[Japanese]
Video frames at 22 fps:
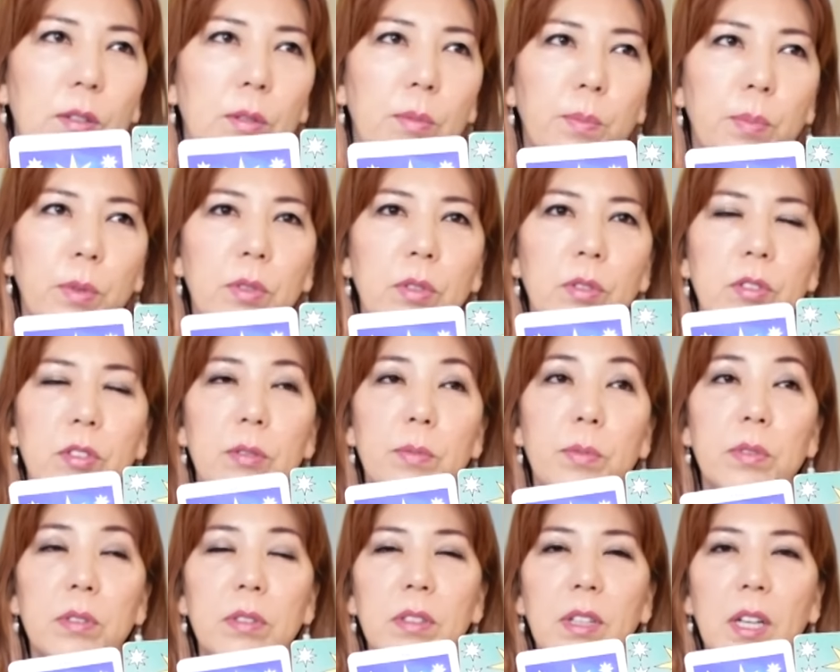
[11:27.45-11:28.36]
よっぽど自
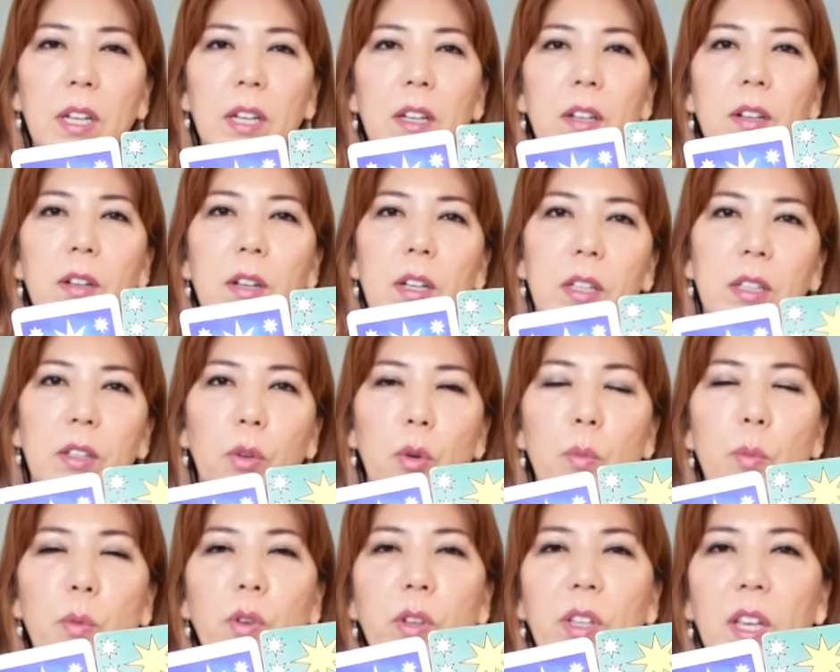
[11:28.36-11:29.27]
分が
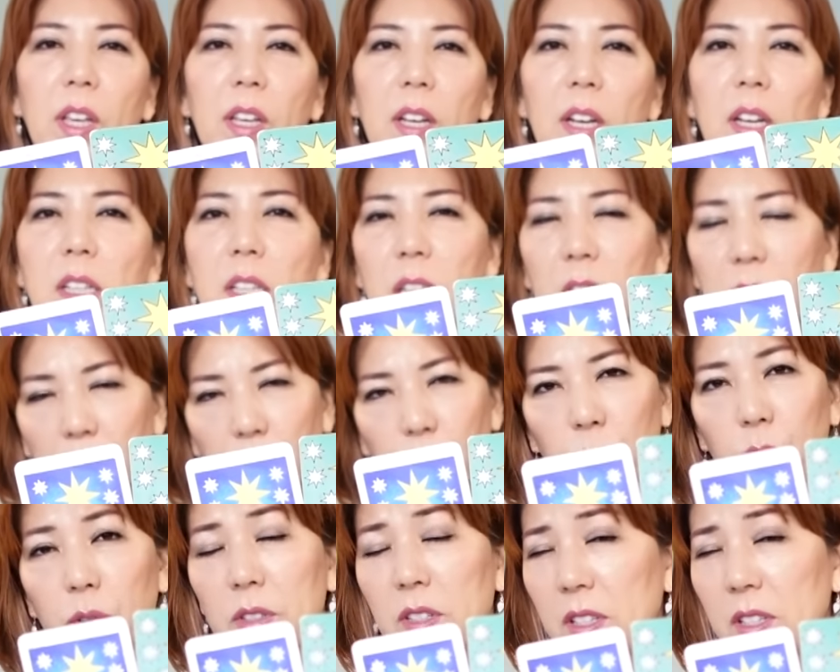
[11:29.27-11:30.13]
思い描いていたこと、